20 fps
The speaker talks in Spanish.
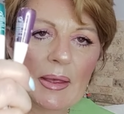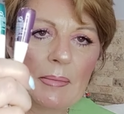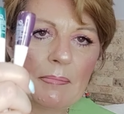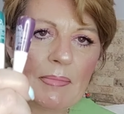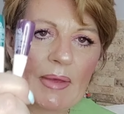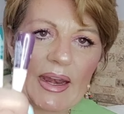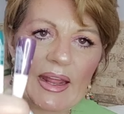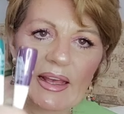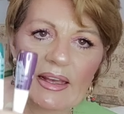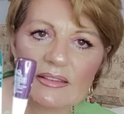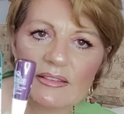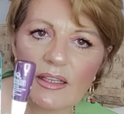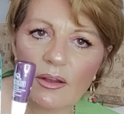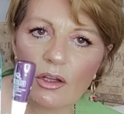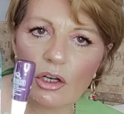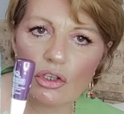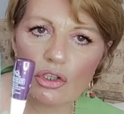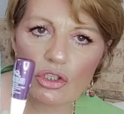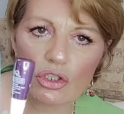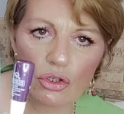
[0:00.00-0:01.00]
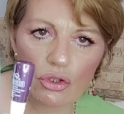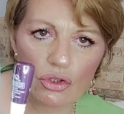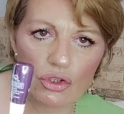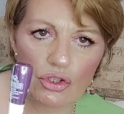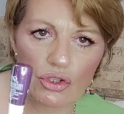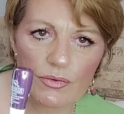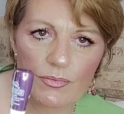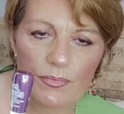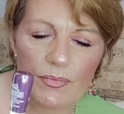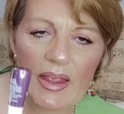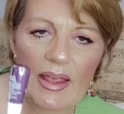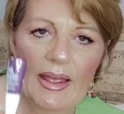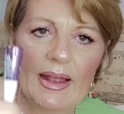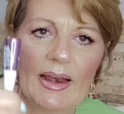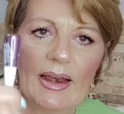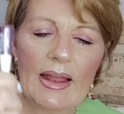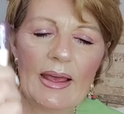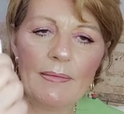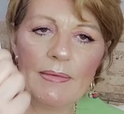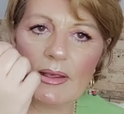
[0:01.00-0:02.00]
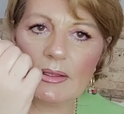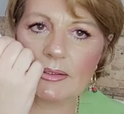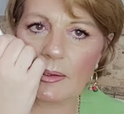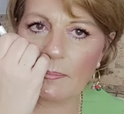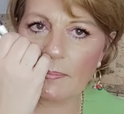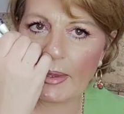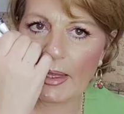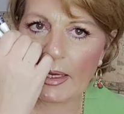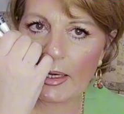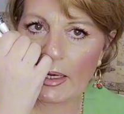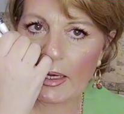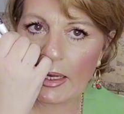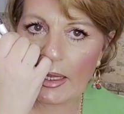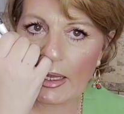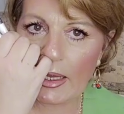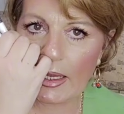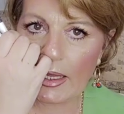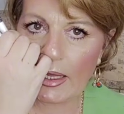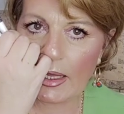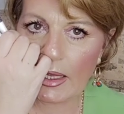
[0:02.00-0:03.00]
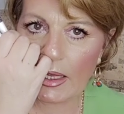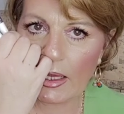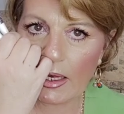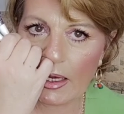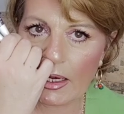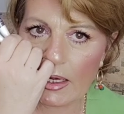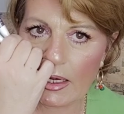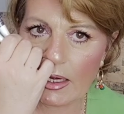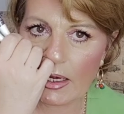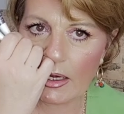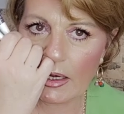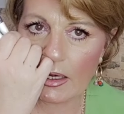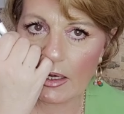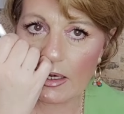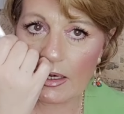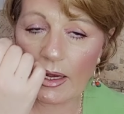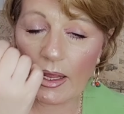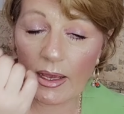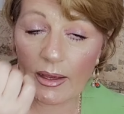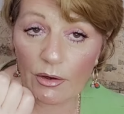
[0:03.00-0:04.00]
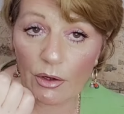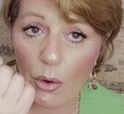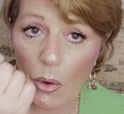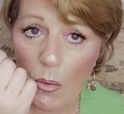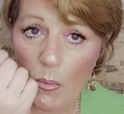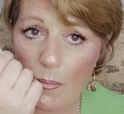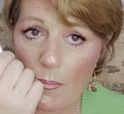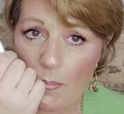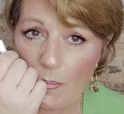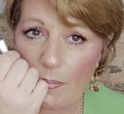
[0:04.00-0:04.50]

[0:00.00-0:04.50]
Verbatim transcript: Me han encantado los dos. Le había también en negro,